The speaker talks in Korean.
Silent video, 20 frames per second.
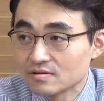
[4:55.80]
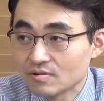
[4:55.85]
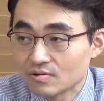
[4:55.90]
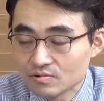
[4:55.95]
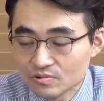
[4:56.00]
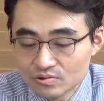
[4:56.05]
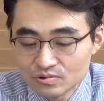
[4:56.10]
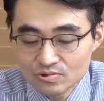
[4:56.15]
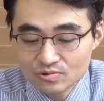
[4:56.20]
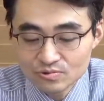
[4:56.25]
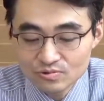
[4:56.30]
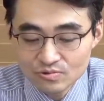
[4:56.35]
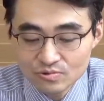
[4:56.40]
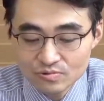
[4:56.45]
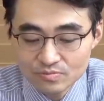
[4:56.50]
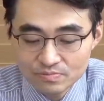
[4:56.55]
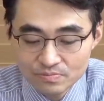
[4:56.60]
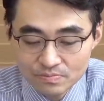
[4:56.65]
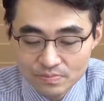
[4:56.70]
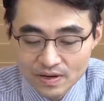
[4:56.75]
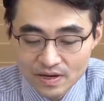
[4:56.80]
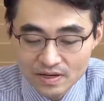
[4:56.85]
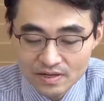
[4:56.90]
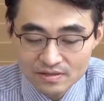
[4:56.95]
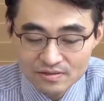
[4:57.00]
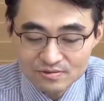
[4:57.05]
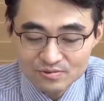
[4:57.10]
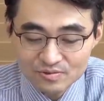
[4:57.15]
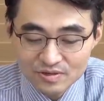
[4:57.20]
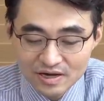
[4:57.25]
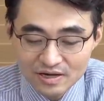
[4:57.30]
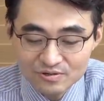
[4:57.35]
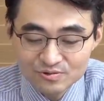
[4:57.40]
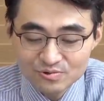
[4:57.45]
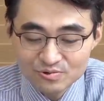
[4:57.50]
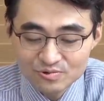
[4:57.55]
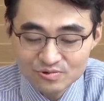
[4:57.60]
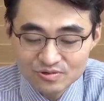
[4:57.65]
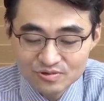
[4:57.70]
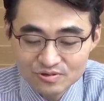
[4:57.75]
어느 정도 파일을 좀 가져올
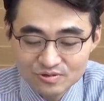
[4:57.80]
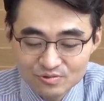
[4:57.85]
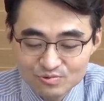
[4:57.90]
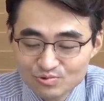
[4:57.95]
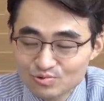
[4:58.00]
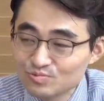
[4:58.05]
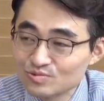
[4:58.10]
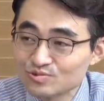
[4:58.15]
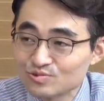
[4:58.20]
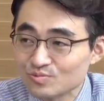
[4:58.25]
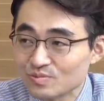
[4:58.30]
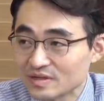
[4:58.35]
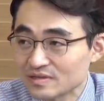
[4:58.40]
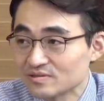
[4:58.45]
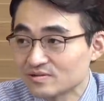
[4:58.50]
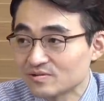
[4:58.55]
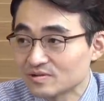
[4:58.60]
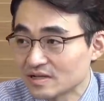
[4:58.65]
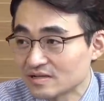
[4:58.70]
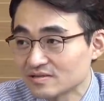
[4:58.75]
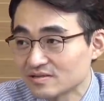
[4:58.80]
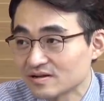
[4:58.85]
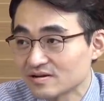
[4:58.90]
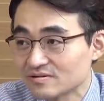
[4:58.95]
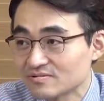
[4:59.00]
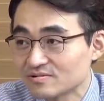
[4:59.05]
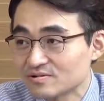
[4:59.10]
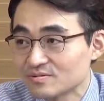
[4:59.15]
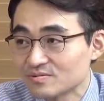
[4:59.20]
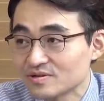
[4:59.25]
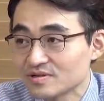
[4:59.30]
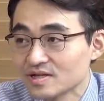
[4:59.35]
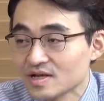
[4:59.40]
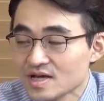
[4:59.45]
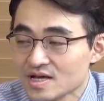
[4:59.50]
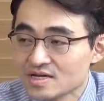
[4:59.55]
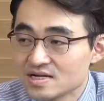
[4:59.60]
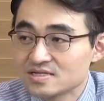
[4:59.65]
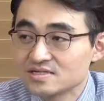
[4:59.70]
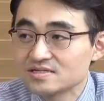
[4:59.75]
수 있는 룸은 좀 만들어 놨다 음. 그러면
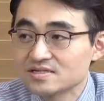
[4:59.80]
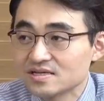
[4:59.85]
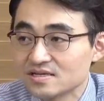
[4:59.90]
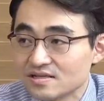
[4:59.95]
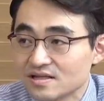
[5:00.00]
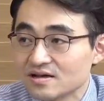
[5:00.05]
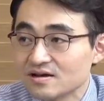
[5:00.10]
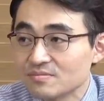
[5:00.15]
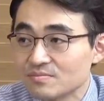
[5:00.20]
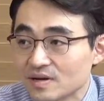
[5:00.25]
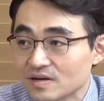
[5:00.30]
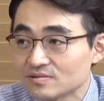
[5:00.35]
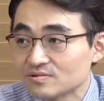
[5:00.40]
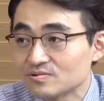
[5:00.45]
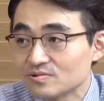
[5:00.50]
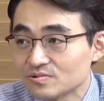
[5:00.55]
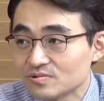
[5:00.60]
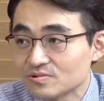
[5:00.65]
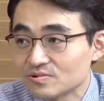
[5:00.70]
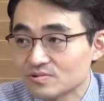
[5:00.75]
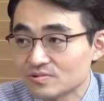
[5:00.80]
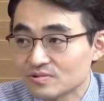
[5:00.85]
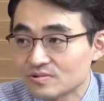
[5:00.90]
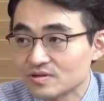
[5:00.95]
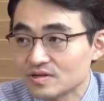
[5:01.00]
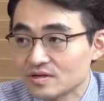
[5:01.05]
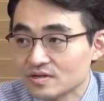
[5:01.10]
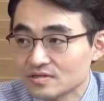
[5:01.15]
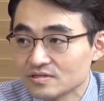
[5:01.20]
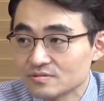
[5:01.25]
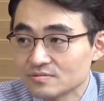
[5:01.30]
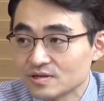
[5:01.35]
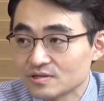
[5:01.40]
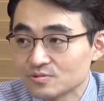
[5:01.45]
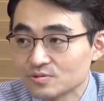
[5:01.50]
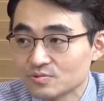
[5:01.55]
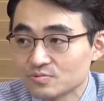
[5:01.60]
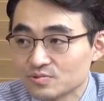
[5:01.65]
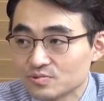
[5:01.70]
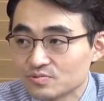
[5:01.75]
그 기대감만으로도
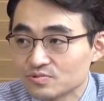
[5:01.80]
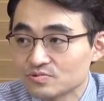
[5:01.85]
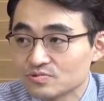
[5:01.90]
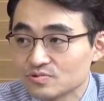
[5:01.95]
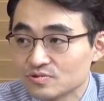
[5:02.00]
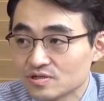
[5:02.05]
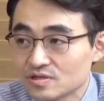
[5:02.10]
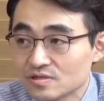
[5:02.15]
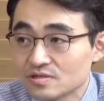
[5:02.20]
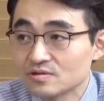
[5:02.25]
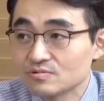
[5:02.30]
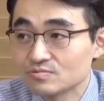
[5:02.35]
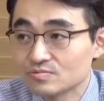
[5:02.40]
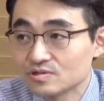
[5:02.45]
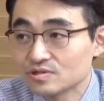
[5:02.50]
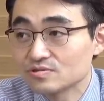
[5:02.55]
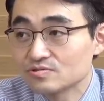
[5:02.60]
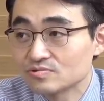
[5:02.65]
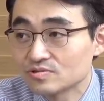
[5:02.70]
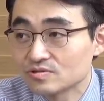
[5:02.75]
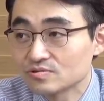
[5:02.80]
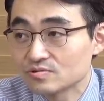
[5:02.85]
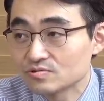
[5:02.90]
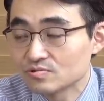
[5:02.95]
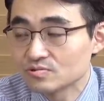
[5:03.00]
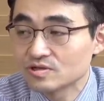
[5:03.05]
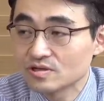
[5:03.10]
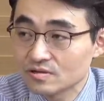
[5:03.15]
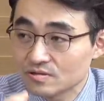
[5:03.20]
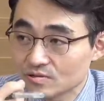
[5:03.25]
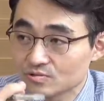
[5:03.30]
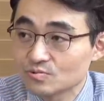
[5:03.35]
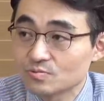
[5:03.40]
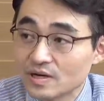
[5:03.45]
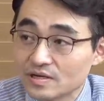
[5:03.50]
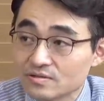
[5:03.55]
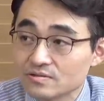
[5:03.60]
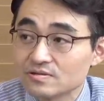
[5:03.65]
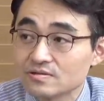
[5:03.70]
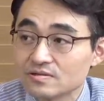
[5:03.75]
스마트폰부품주는 일단 움직일 수 있어요. 또 최근에 좀
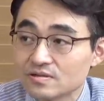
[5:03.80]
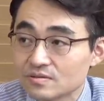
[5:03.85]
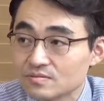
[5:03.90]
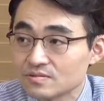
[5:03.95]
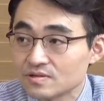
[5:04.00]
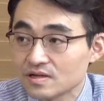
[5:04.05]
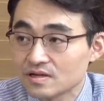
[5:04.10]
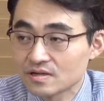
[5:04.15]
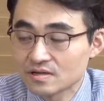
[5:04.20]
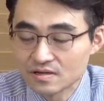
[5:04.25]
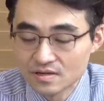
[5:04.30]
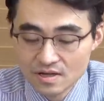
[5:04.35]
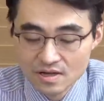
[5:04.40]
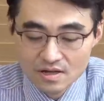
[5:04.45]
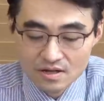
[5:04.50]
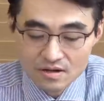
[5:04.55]
빠졌기 때문에 네.